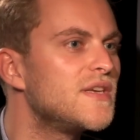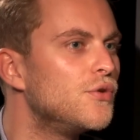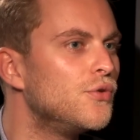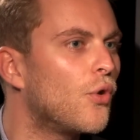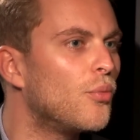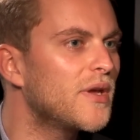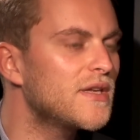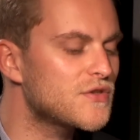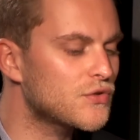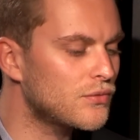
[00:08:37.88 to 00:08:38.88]
élus européens
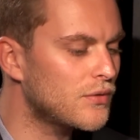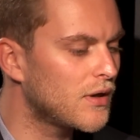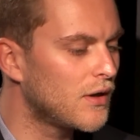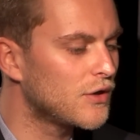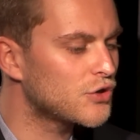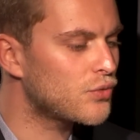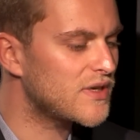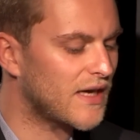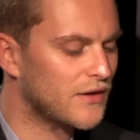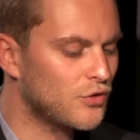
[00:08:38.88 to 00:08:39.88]
sont soit
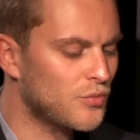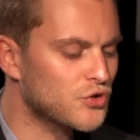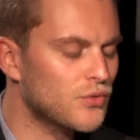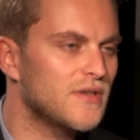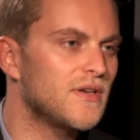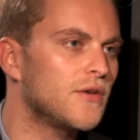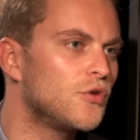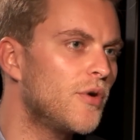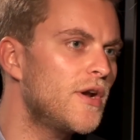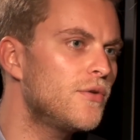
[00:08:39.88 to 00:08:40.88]
directement, soit
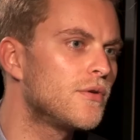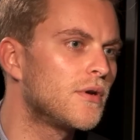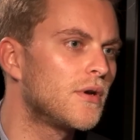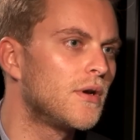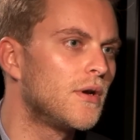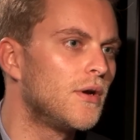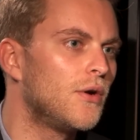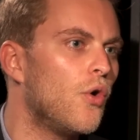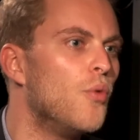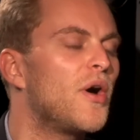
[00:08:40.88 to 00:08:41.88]
indirectement élus. Non, non,
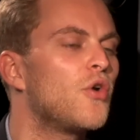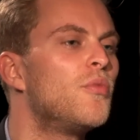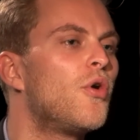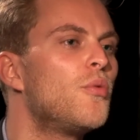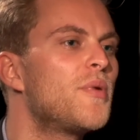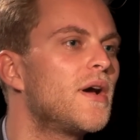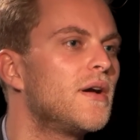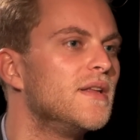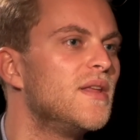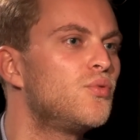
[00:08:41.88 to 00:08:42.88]
non. Au Parlement européen,
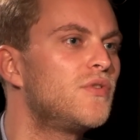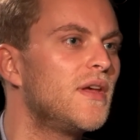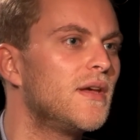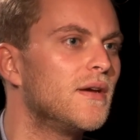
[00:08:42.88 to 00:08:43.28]
les députés. Le